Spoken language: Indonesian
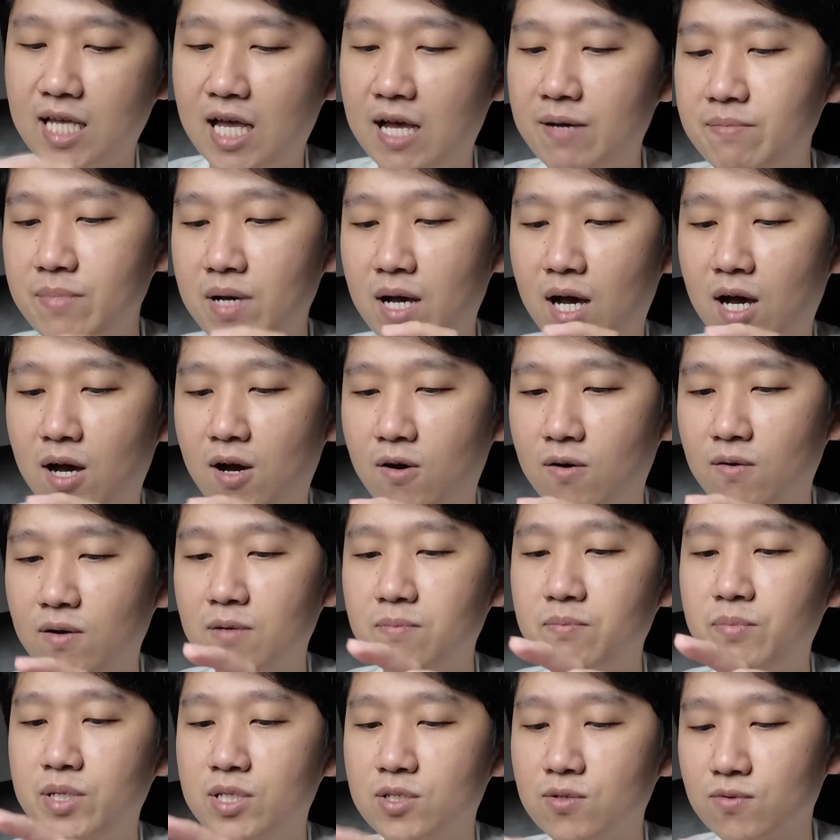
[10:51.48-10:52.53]
somehow
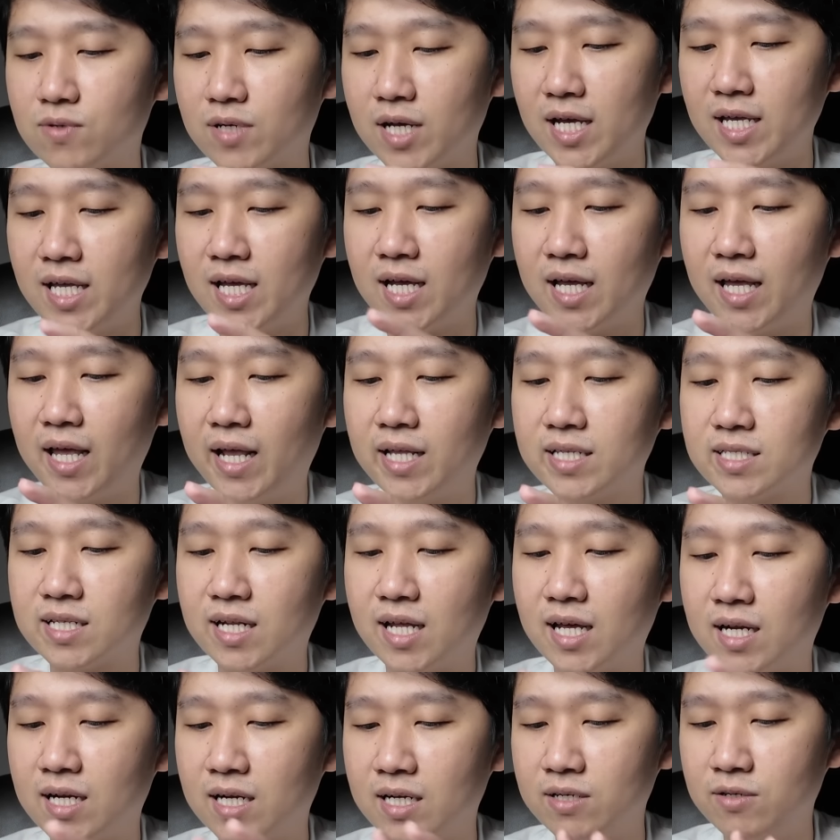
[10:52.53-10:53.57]
lebih suka yang
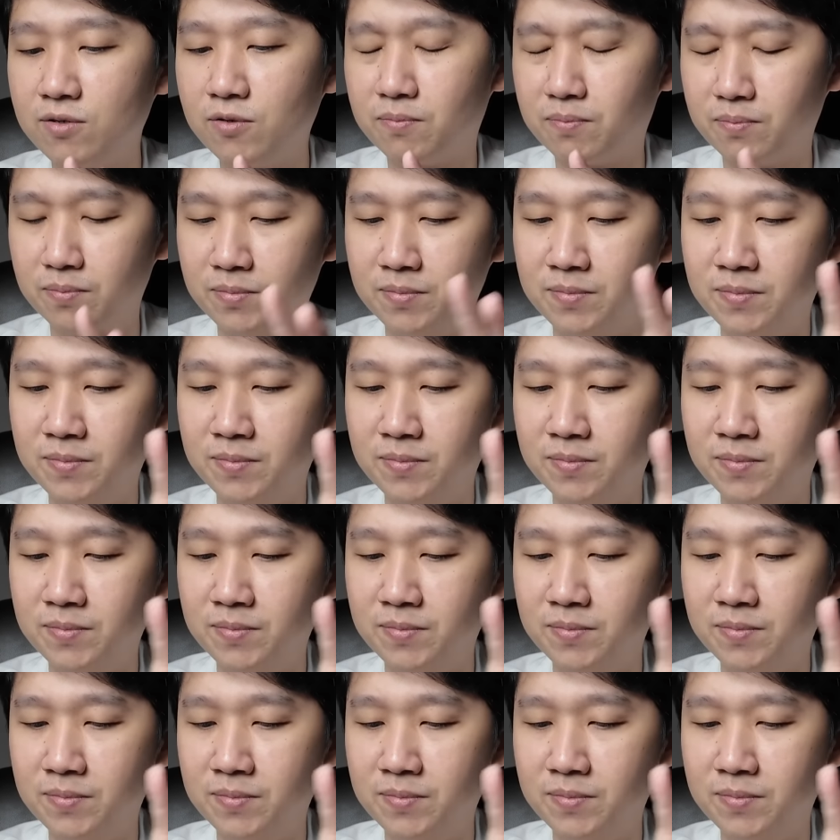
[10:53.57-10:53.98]
ekstra redup.